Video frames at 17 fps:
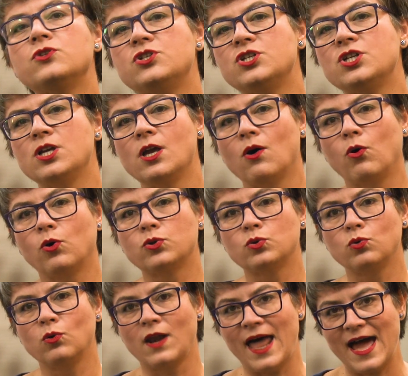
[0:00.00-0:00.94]
de
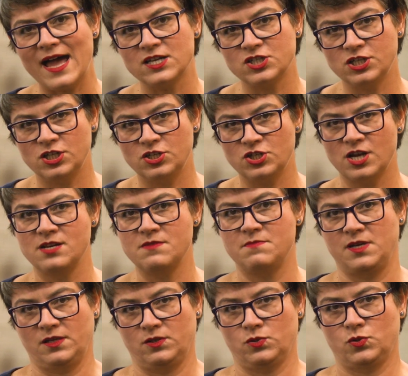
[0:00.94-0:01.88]
rotulagem de
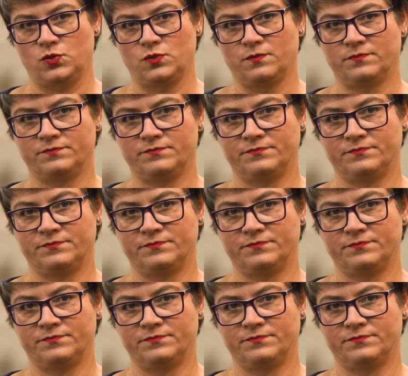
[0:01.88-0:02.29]
alimentos.